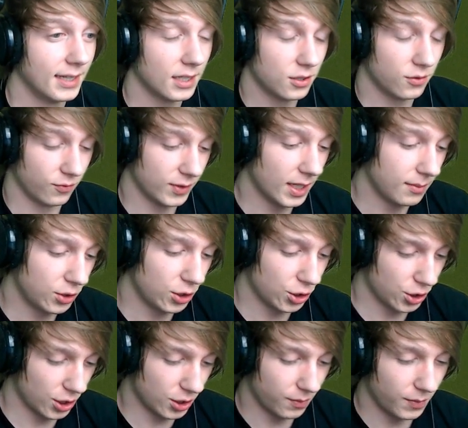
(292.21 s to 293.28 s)
znaczy wydaje mi się,
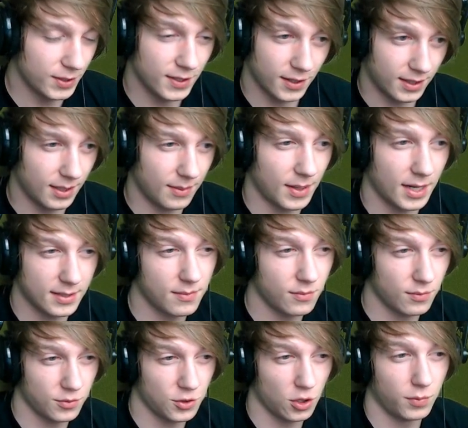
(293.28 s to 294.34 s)
że, że Blizzard tym
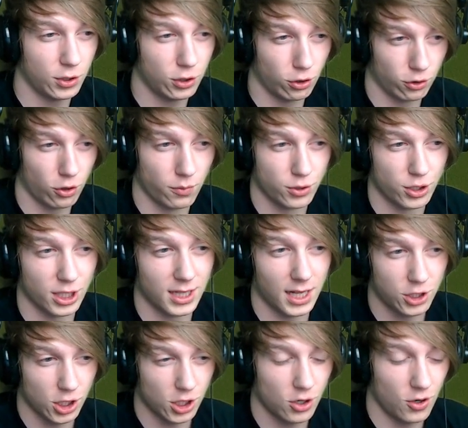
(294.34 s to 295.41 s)
razem zrobi to dobrze.
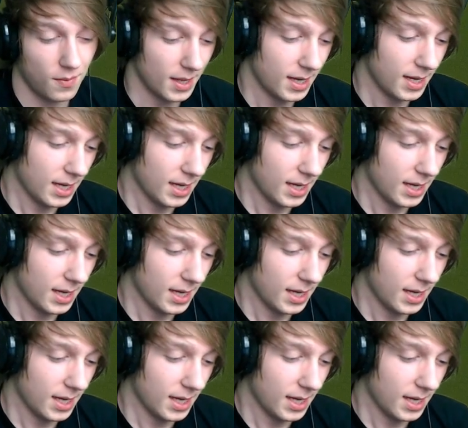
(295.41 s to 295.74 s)
Dlaczego?